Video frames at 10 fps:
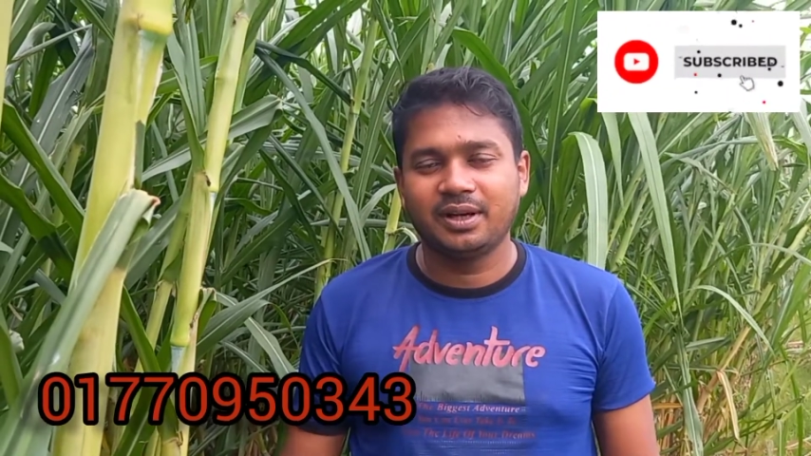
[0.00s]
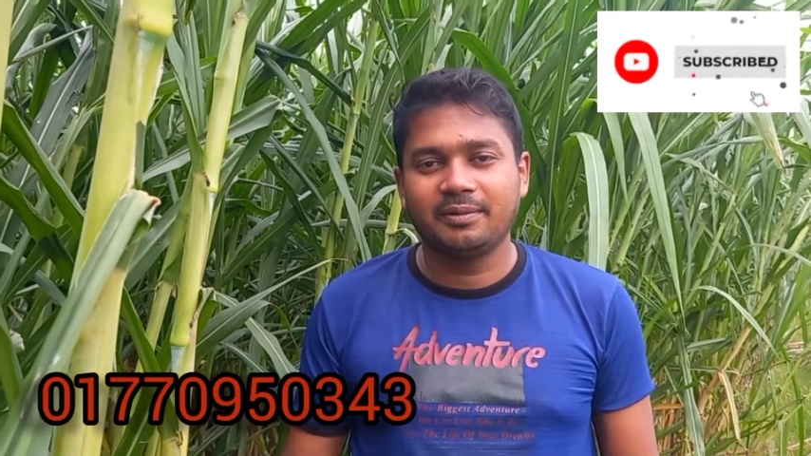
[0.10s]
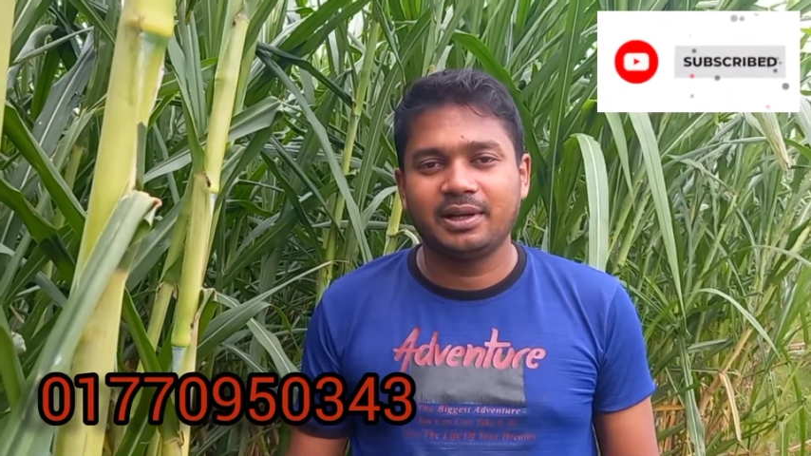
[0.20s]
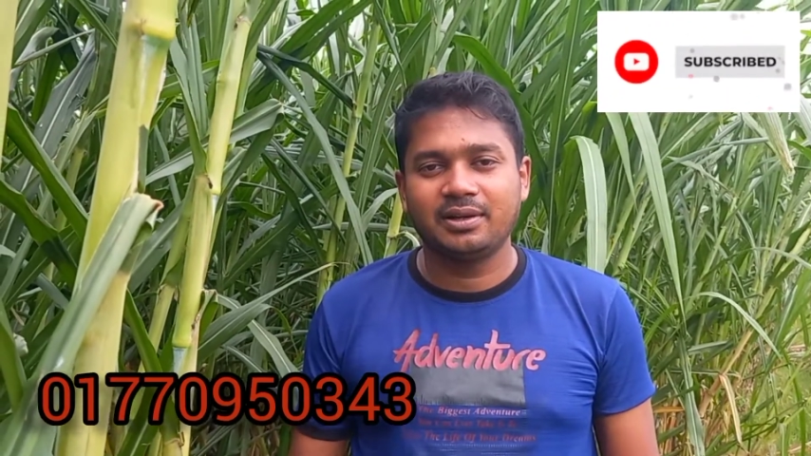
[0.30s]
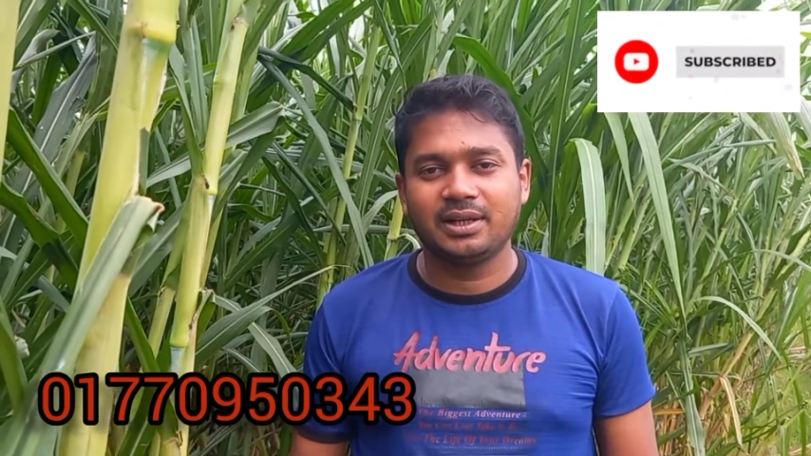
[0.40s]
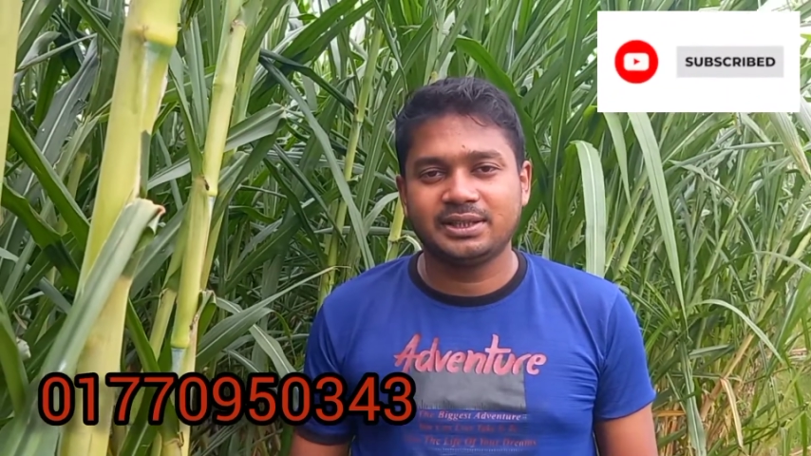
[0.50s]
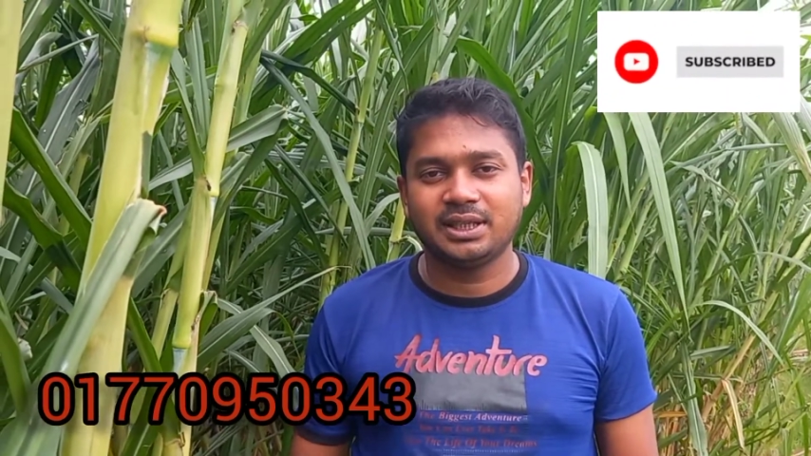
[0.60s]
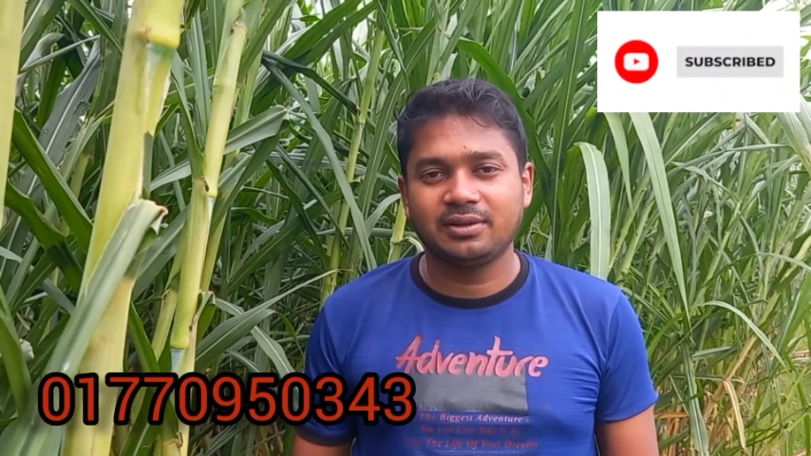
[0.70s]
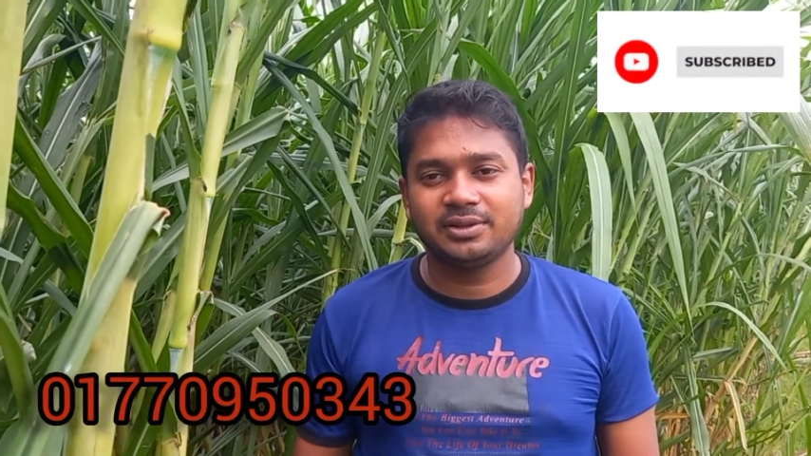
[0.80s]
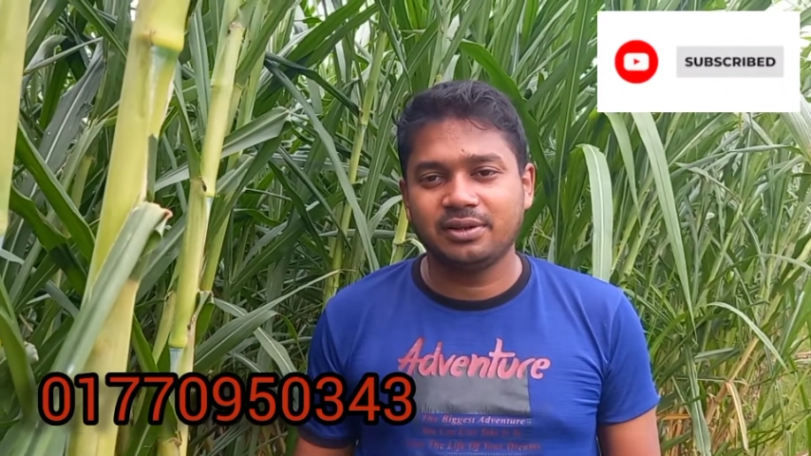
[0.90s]
খামারিগণ আশা
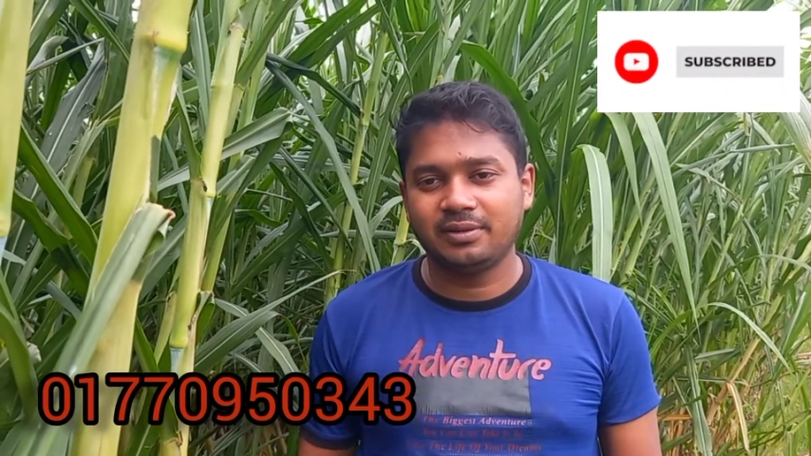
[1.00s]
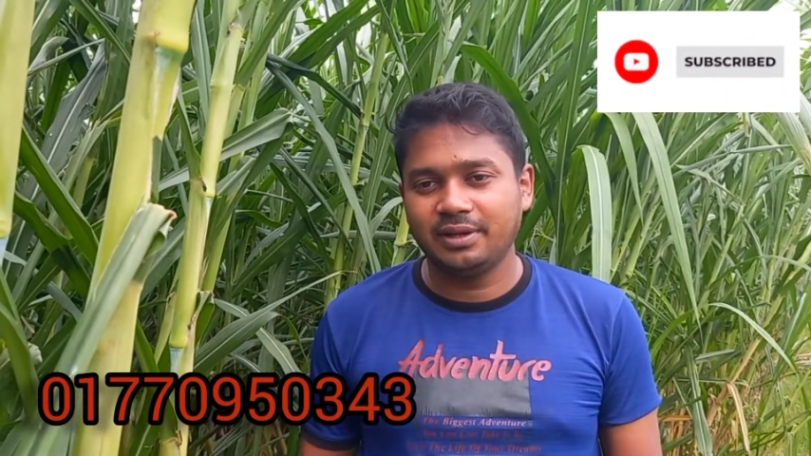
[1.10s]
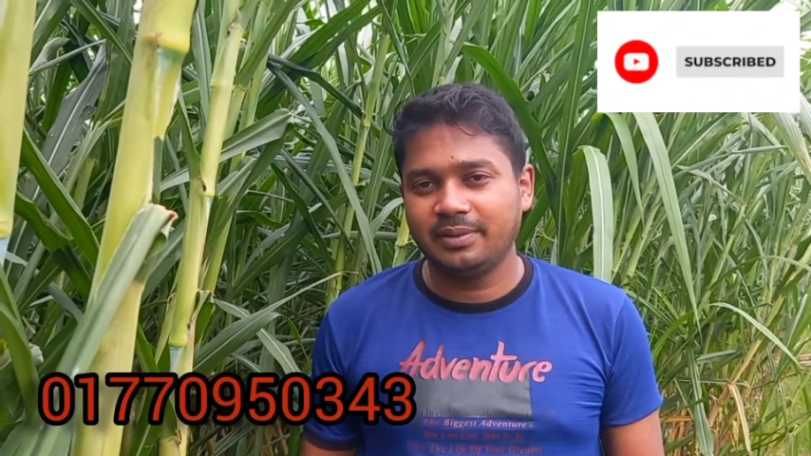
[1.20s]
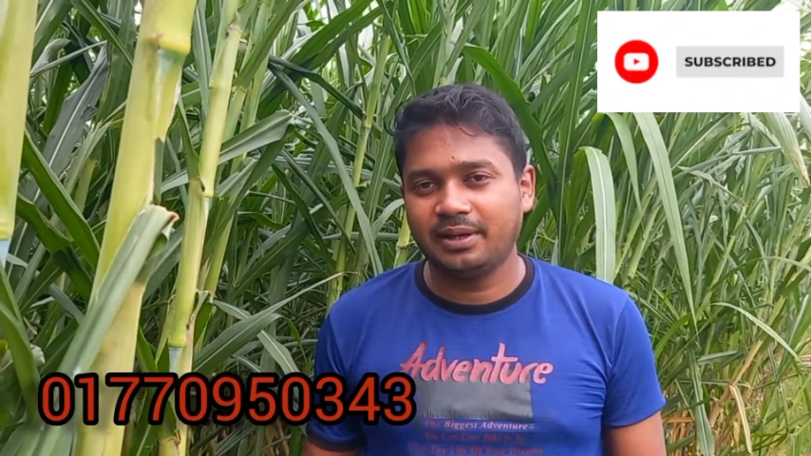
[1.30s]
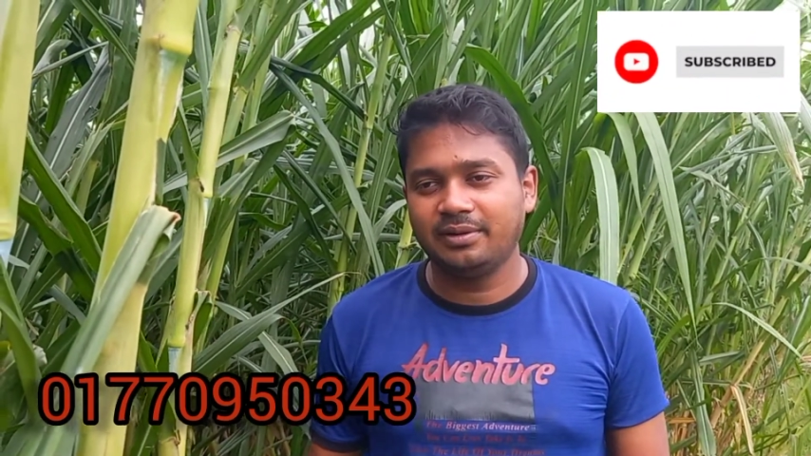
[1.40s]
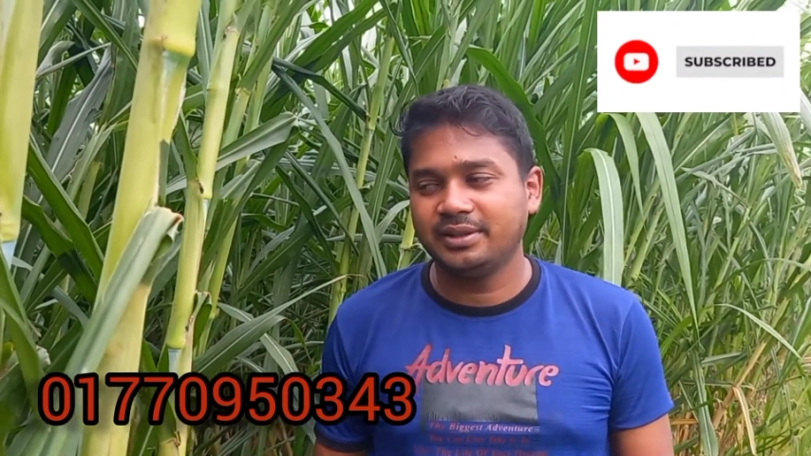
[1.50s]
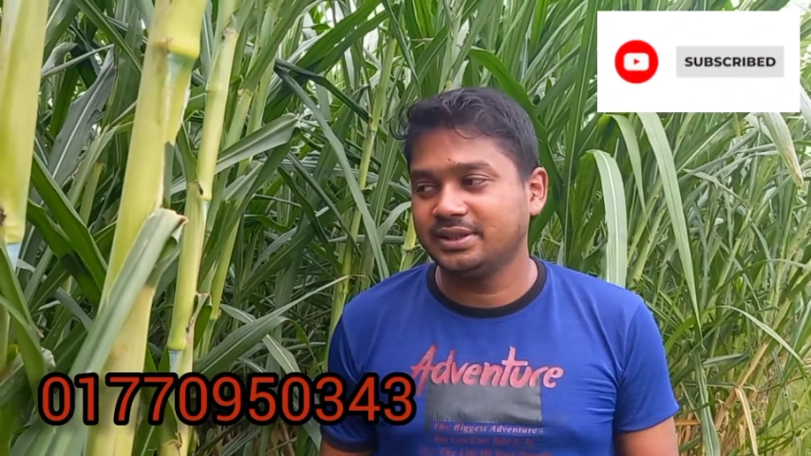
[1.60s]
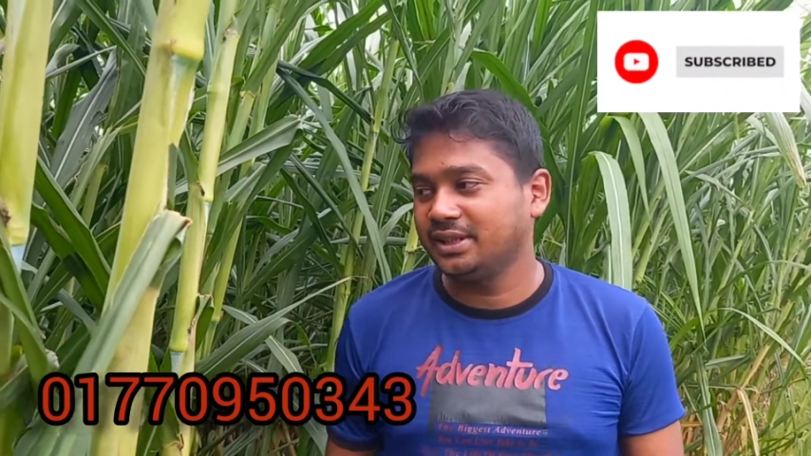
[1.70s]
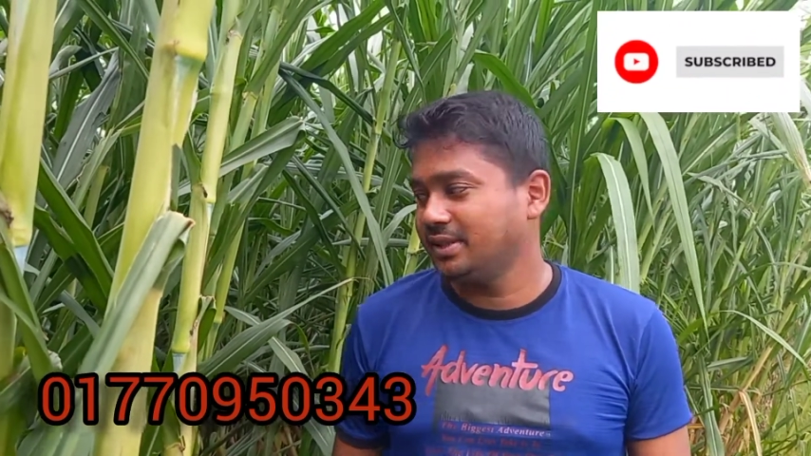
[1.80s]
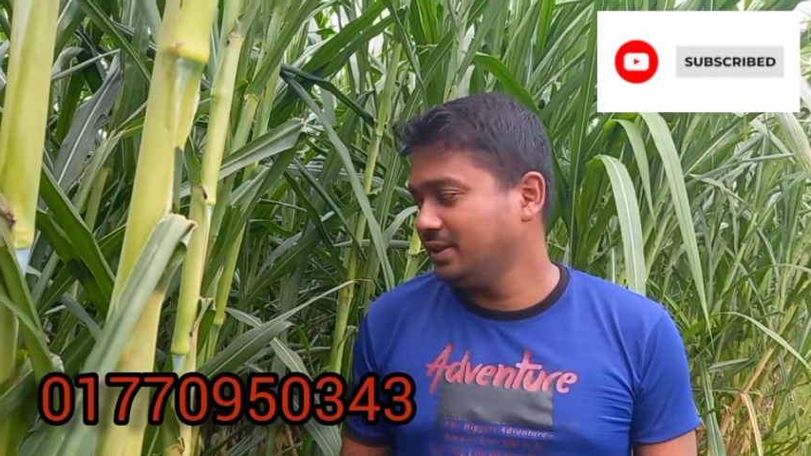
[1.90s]
করি সকলেই ভালো
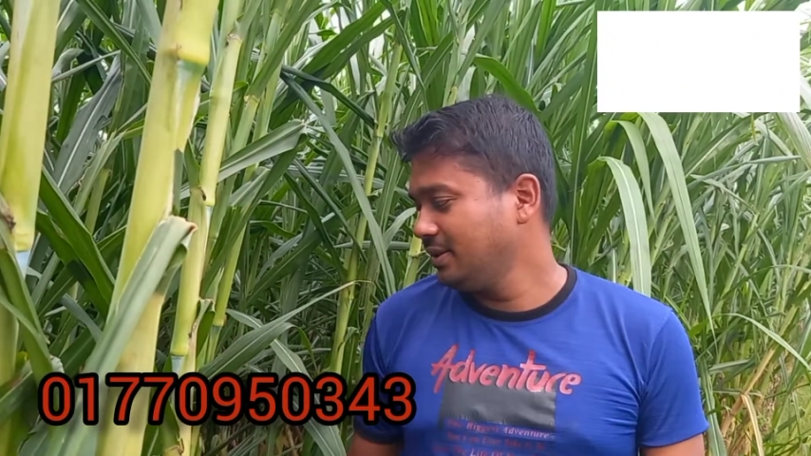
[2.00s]
রয়েছেন